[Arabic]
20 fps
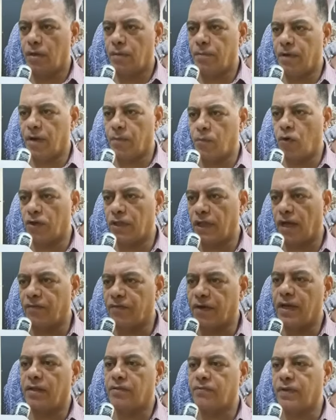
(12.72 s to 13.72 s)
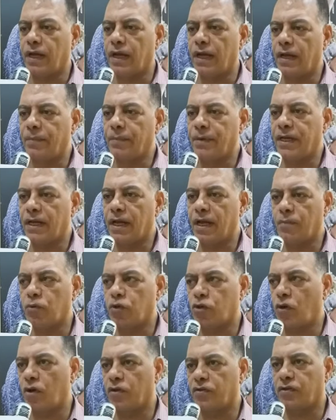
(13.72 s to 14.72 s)
مجموعه حفلات في العالمين كان
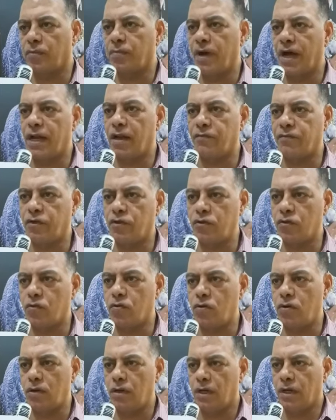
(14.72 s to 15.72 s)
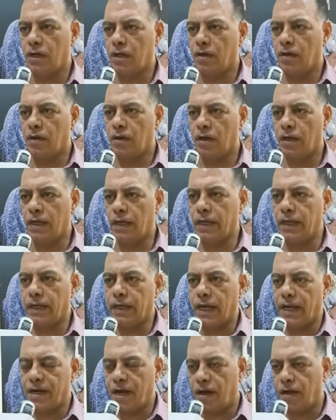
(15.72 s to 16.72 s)
متواصل معانا فيديو كول آه،
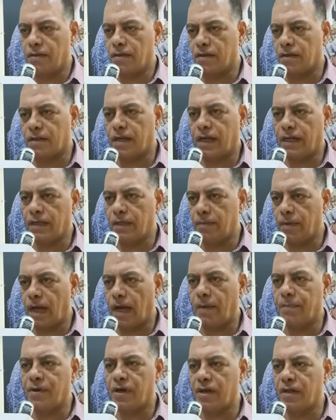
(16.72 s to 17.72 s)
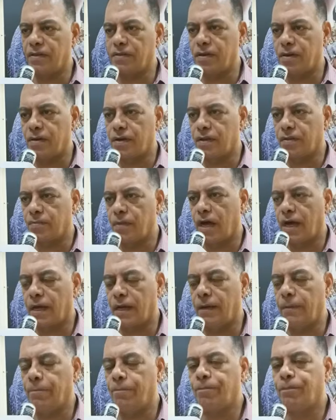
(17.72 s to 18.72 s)
يعني حاضر التحقيق عبر الانترنت
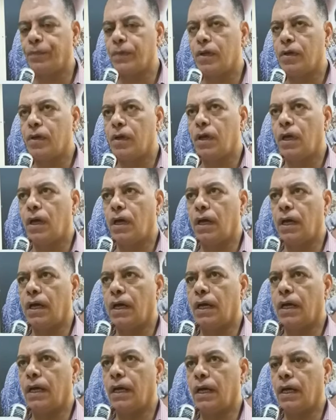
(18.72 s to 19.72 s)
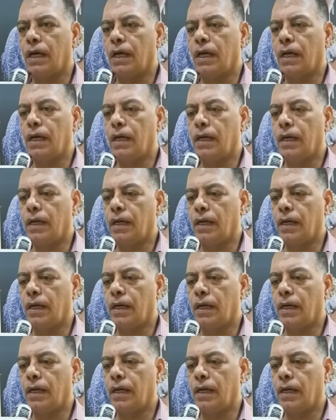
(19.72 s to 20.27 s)
معانا آه،